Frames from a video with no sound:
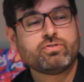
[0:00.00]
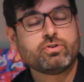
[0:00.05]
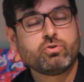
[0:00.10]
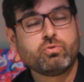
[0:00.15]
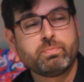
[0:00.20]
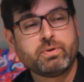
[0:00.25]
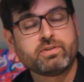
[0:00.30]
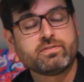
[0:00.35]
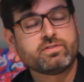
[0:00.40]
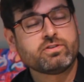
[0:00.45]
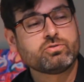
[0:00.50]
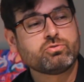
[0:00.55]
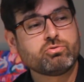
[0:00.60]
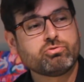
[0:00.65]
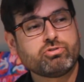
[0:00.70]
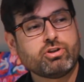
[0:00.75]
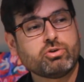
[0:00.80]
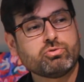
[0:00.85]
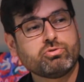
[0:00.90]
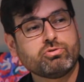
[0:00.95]
fico pensando com
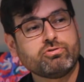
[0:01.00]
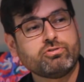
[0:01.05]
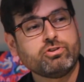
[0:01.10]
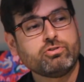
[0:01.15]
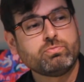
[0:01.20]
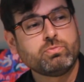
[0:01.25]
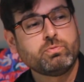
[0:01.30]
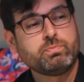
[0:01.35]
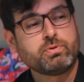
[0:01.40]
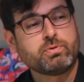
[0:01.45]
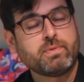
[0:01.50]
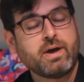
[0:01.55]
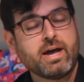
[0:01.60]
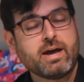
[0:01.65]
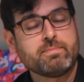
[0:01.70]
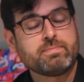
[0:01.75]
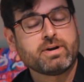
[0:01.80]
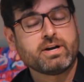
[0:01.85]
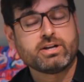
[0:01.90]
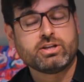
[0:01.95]
saudosismo para uma
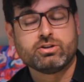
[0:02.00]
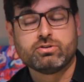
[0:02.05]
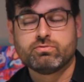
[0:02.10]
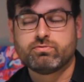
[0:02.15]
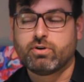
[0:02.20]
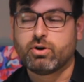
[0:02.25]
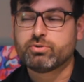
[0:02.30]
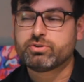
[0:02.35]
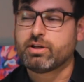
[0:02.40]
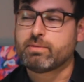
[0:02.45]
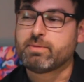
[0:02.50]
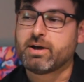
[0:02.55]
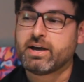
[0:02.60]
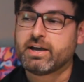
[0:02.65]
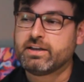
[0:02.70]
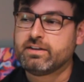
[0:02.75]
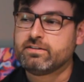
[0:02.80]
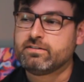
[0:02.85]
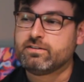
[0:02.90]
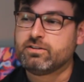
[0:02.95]
época que não volta
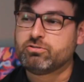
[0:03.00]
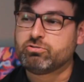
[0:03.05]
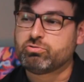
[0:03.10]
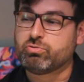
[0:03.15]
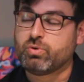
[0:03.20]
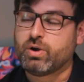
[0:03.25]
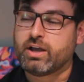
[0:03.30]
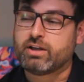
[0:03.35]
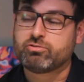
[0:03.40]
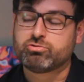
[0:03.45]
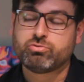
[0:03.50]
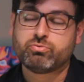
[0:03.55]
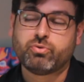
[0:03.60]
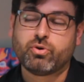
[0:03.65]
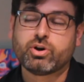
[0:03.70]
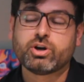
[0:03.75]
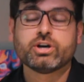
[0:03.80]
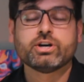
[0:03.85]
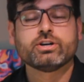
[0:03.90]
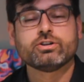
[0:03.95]
mais, e isso é
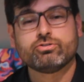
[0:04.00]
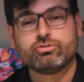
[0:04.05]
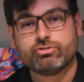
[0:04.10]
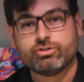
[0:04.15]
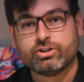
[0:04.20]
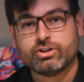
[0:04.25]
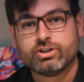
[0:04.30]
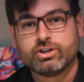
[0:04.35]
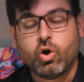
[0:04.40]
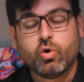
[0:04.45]
sufocante.